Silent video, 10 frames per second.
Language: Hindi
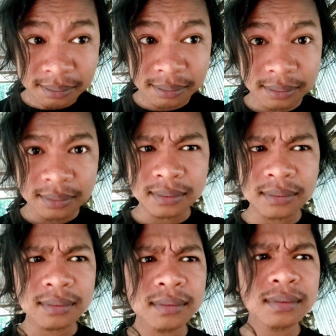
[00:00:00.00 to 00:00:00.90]

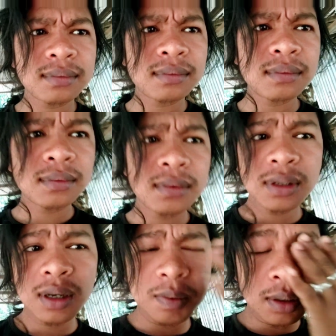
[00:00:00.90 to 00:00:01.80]
हम्म।
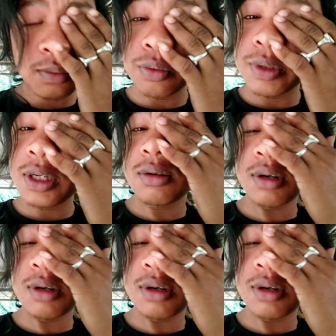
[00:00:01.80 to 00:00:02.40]
अभी तक तो मुंह भी नहीं